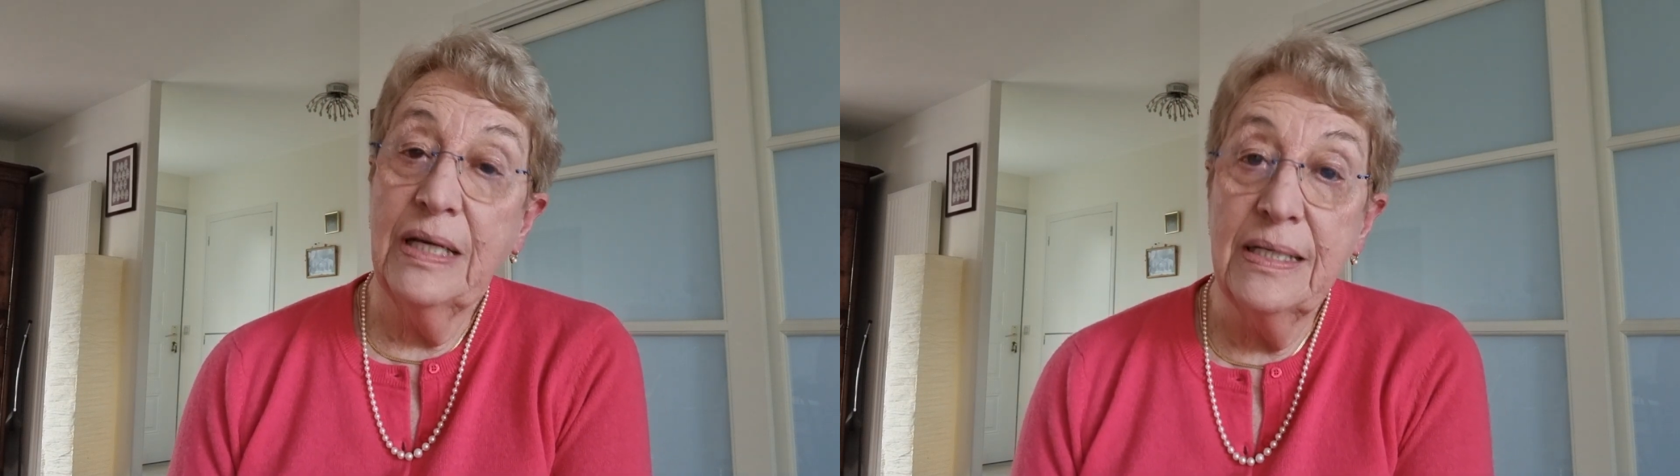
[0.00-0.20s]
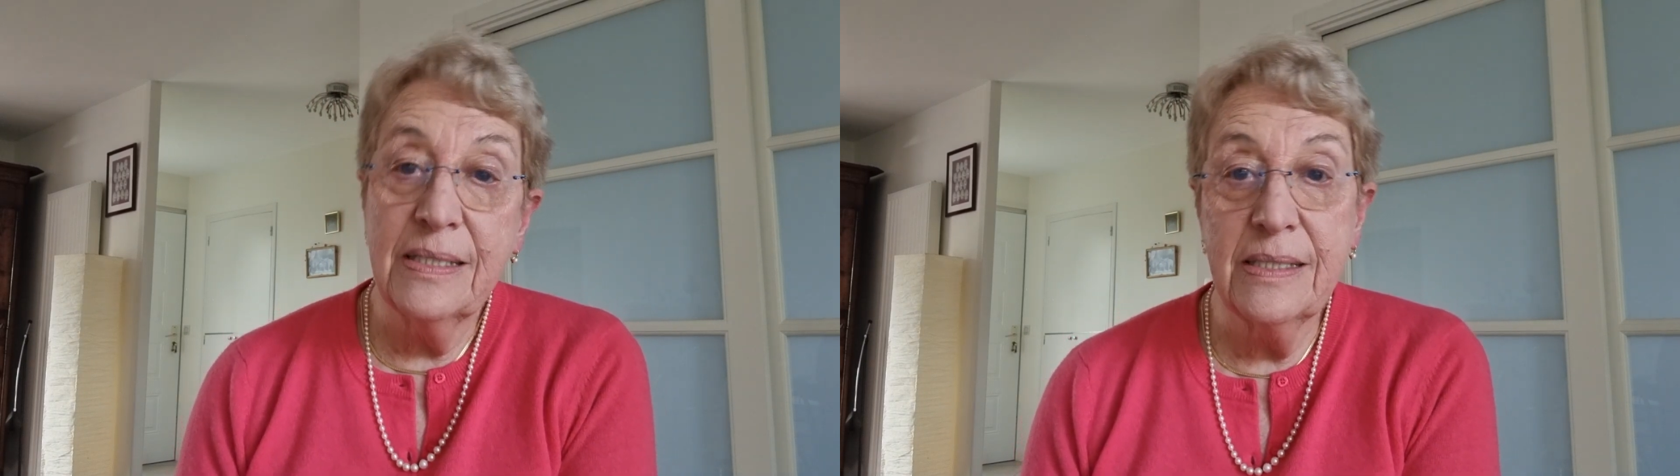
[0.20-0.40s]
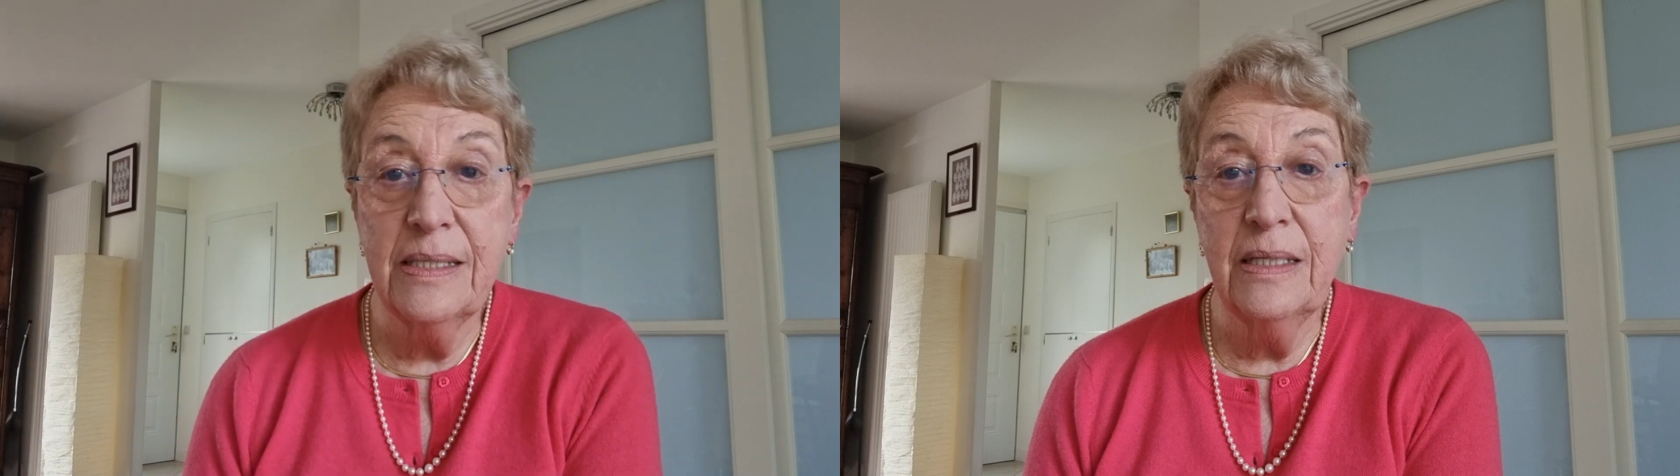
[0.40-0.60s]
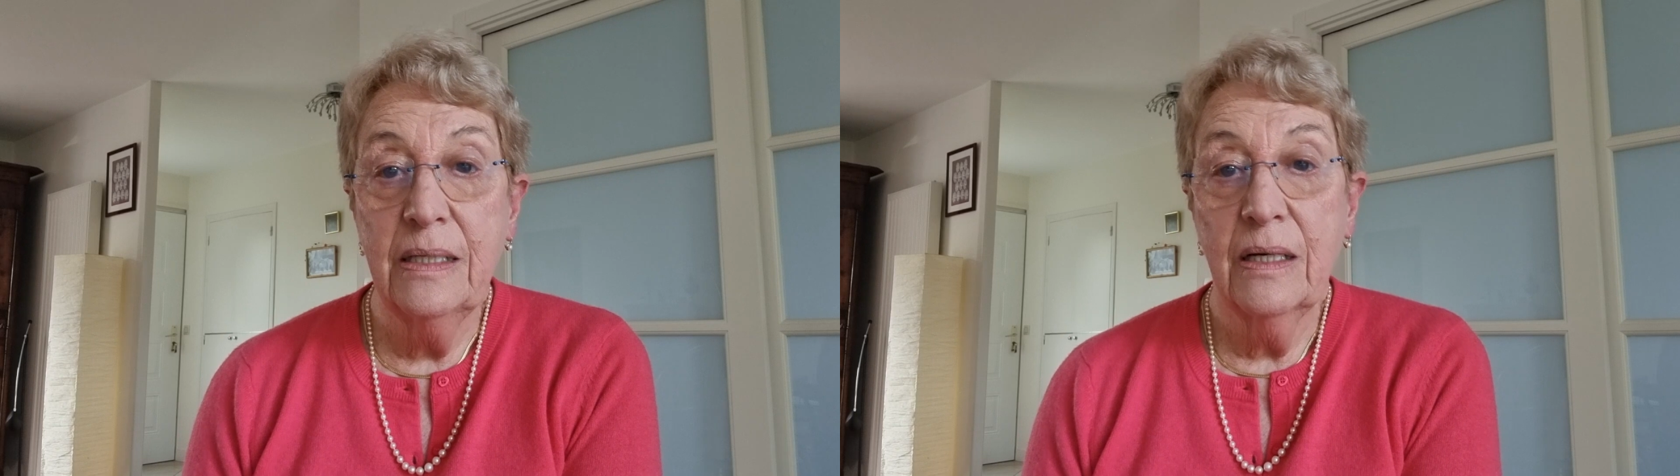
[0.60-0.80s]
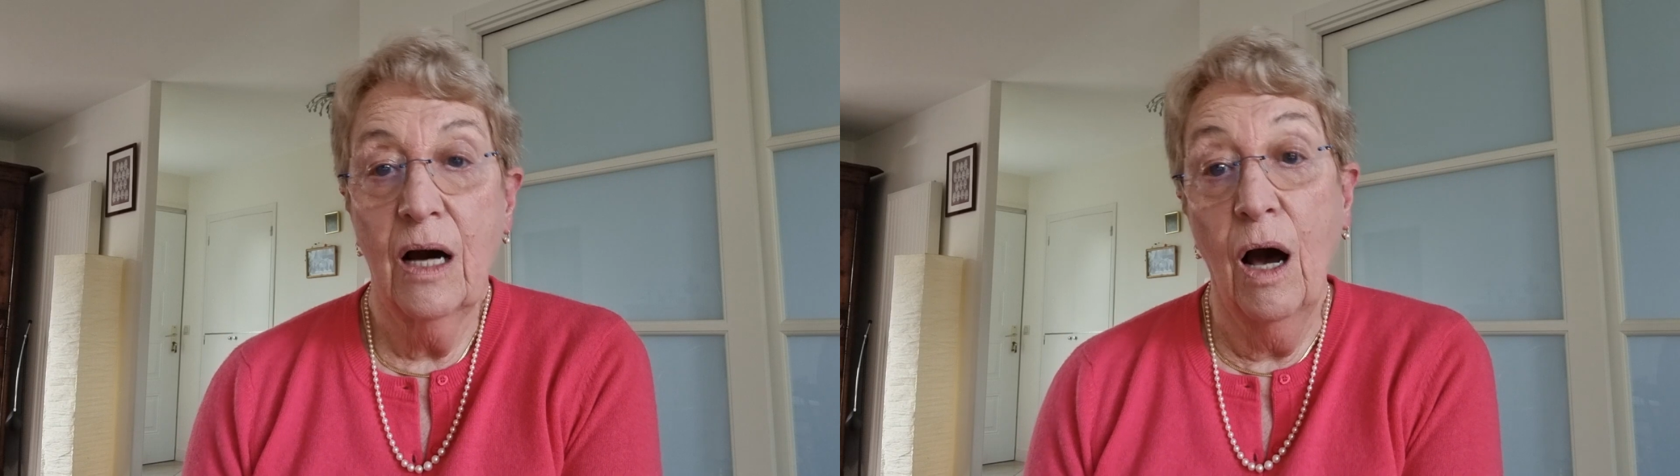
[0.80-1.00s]

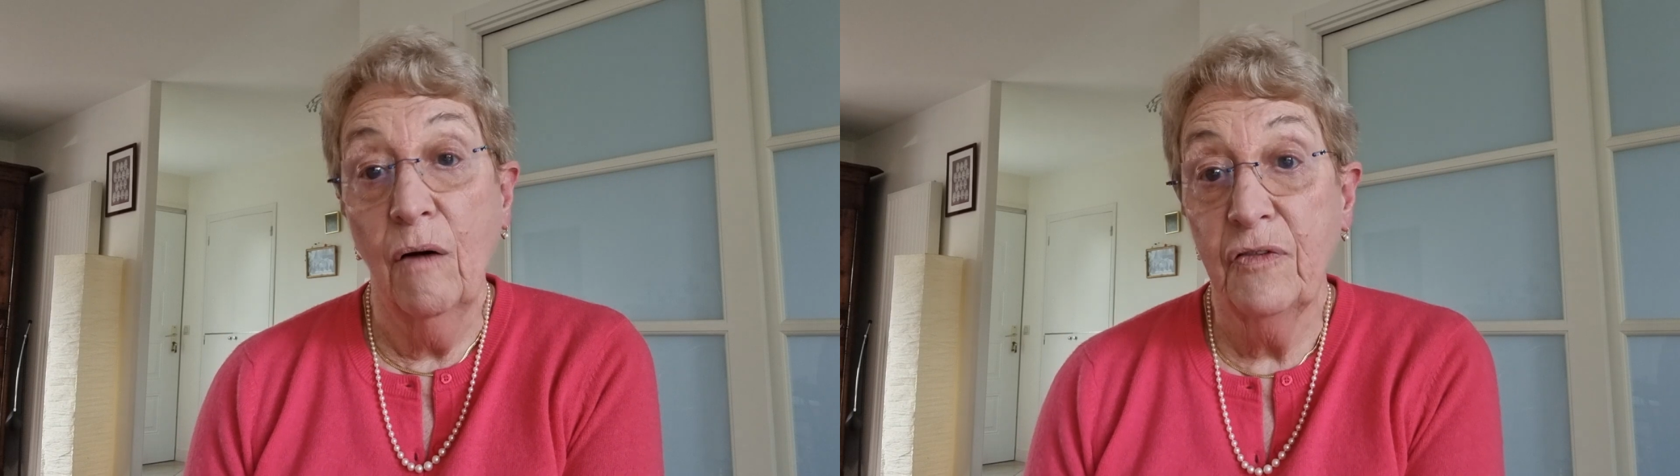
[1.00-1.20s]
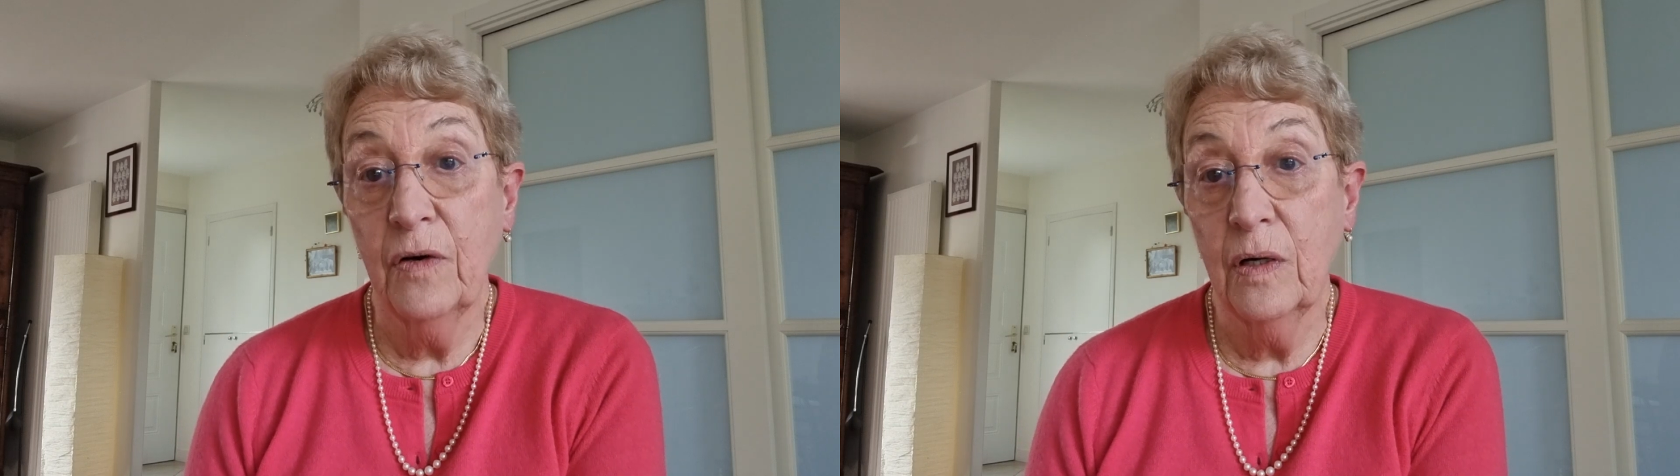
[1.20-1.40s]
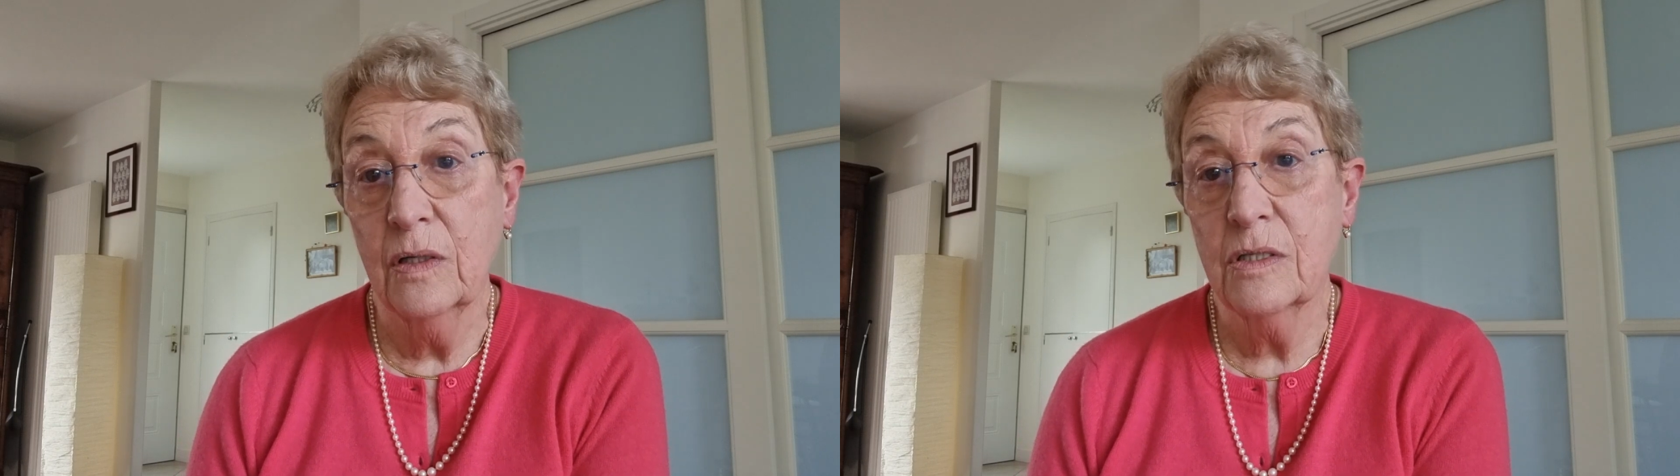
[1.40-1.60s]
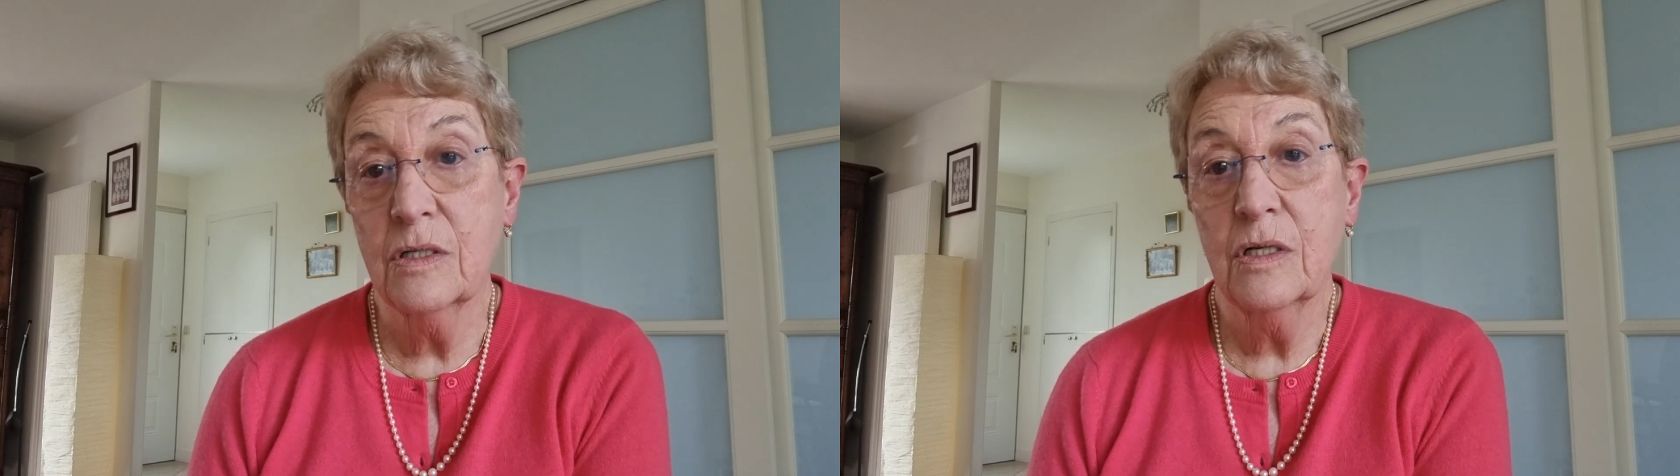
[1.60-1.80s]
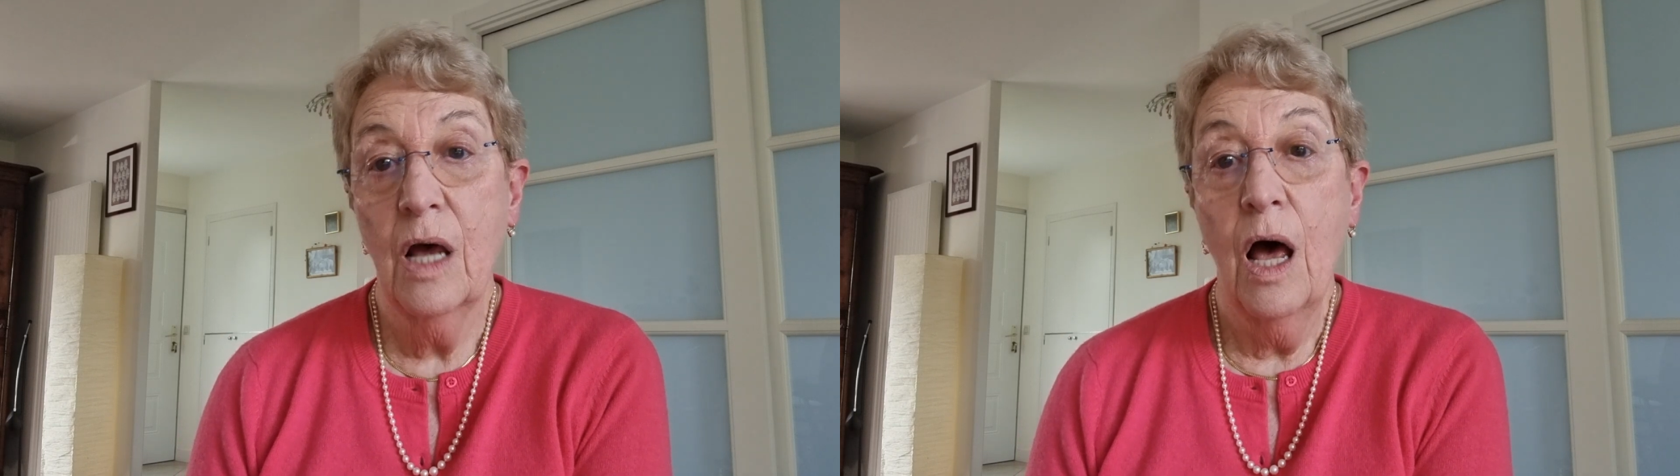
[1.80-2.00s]
ici, en
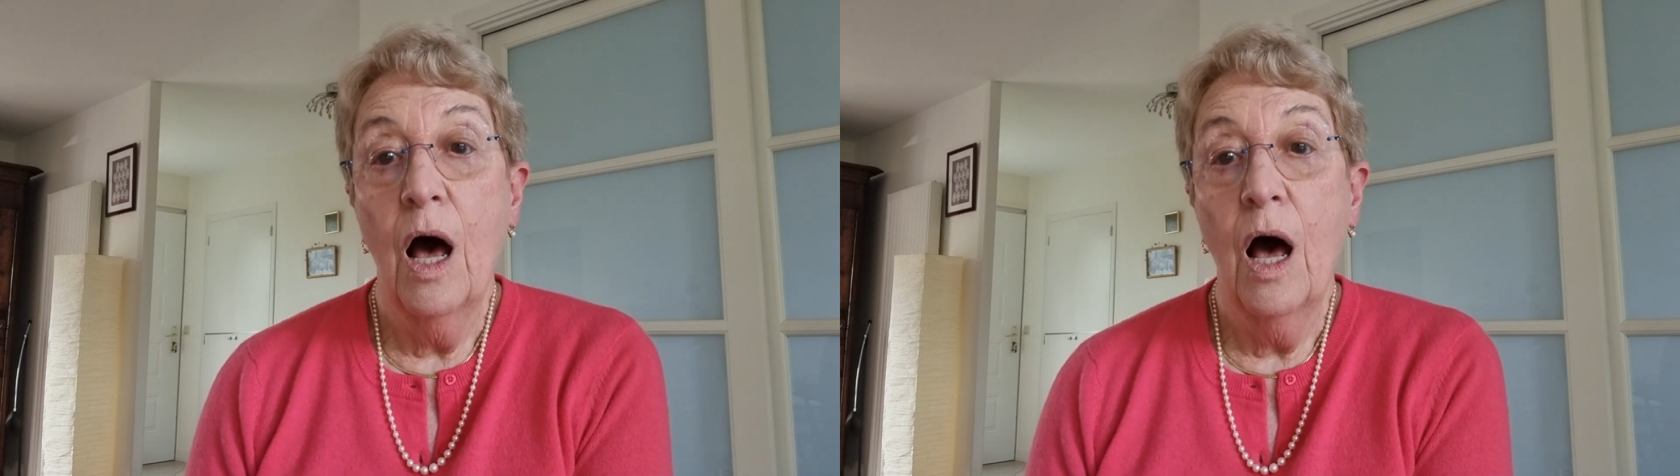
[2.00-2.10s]
France,